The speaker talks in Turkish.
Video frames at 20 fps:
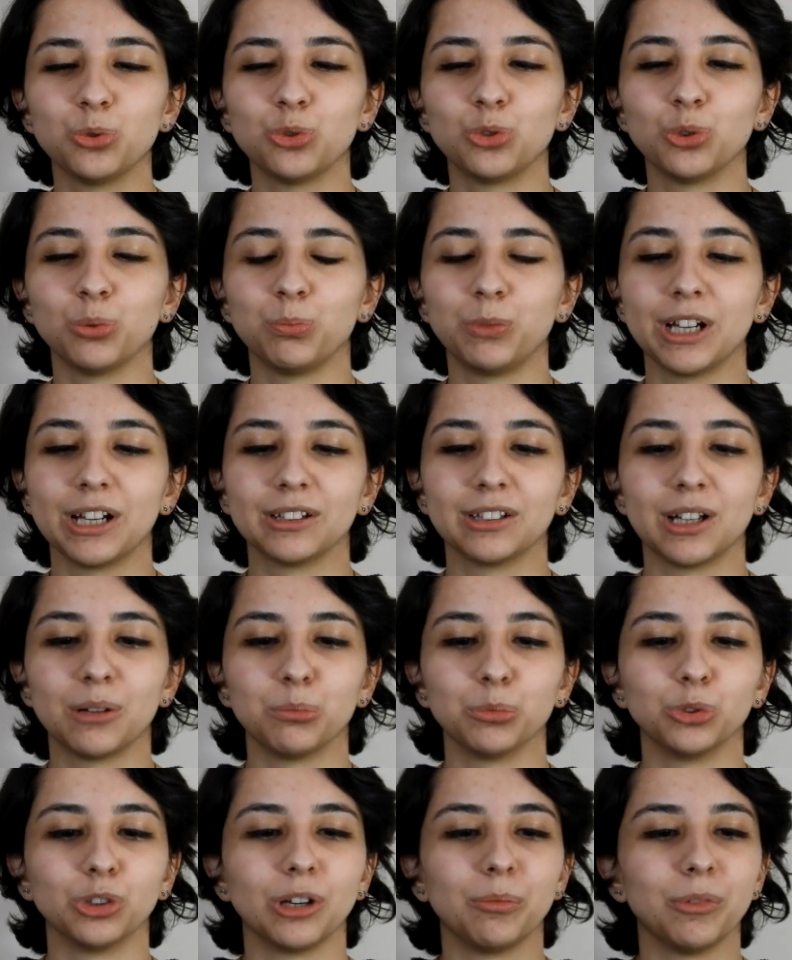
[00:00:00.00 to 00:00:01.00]
düşündüm bir
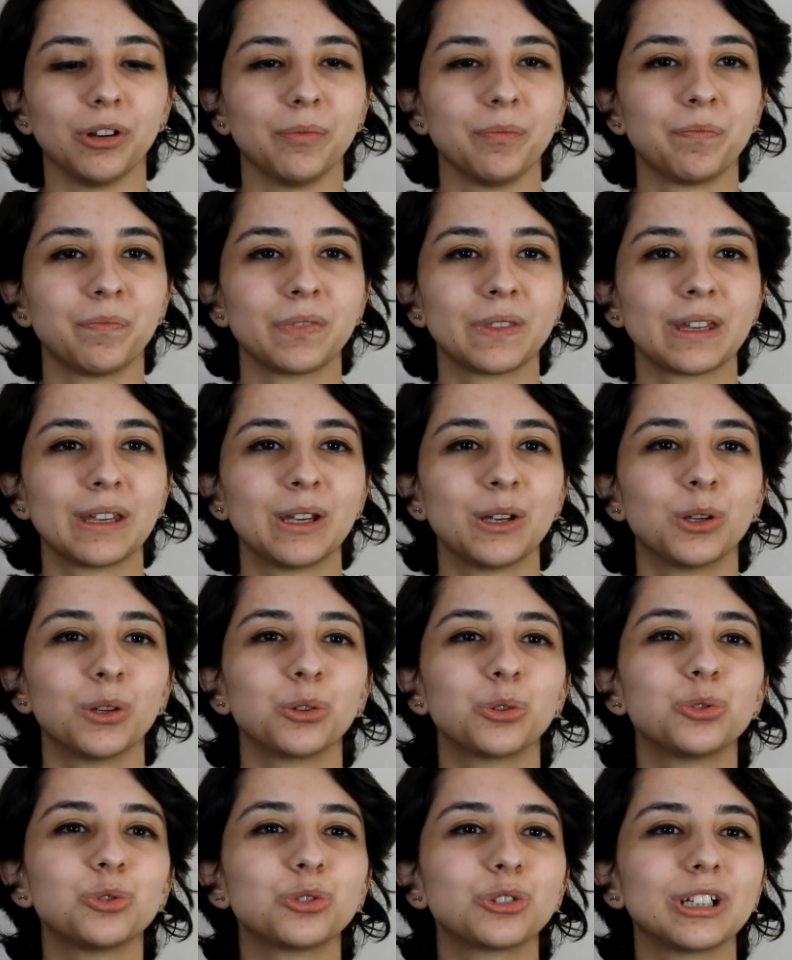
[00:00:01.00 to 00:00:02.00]
yandan bunu ama.
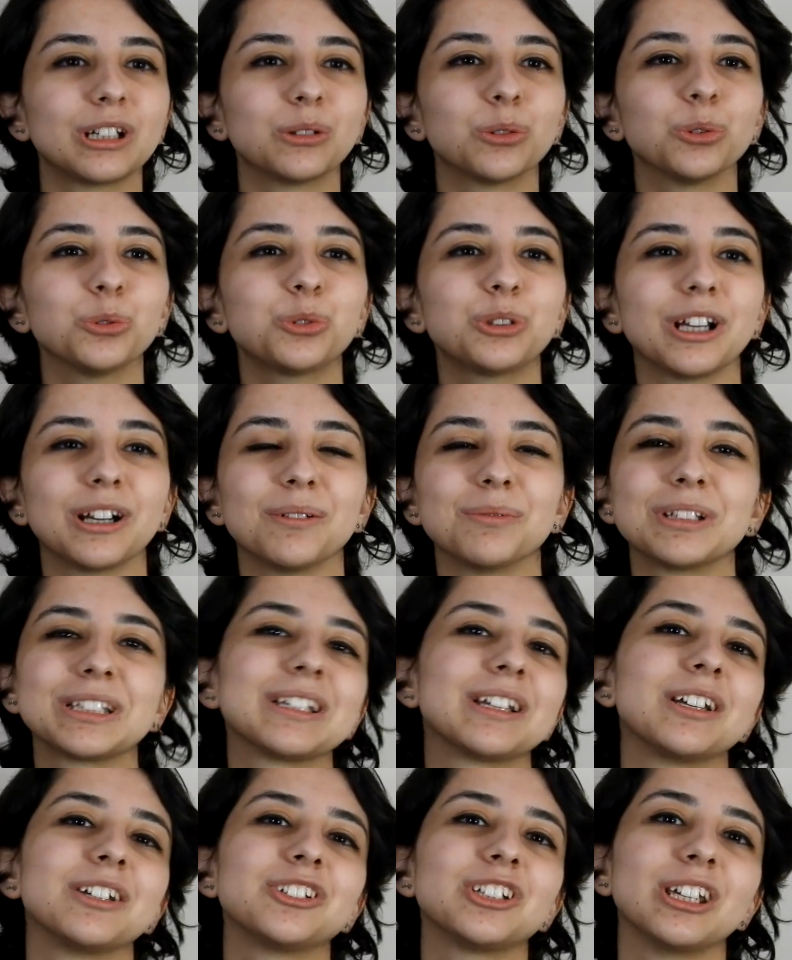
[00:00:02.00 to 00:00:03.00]
Küçükken olur ya
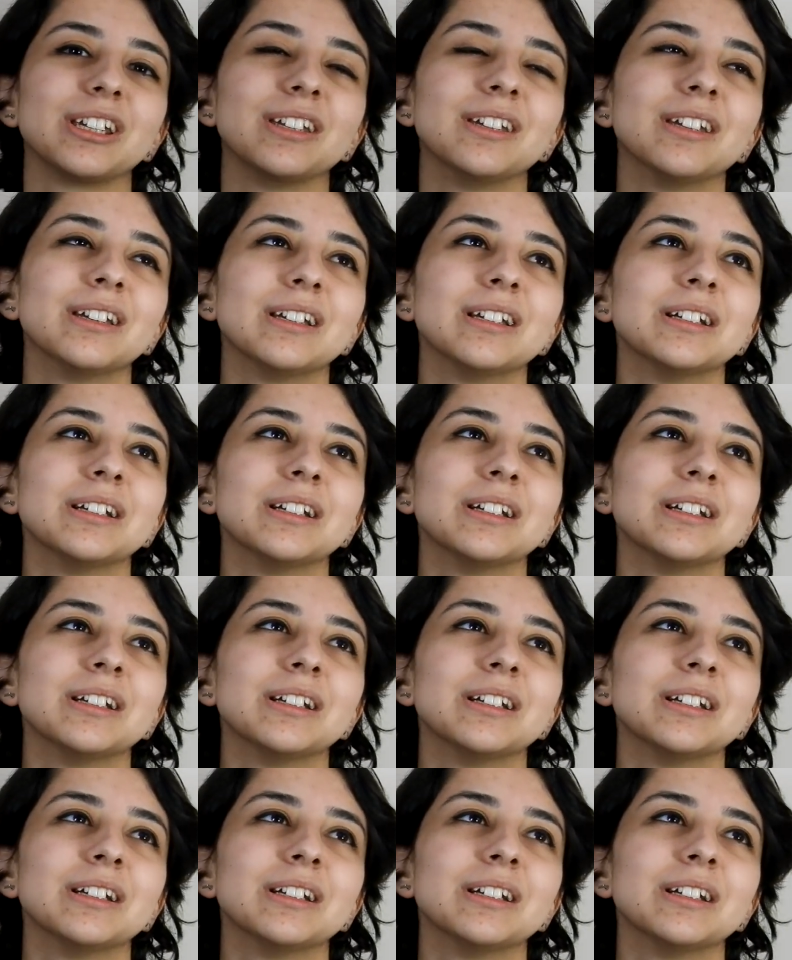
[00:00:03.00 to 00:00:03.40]
mesela şey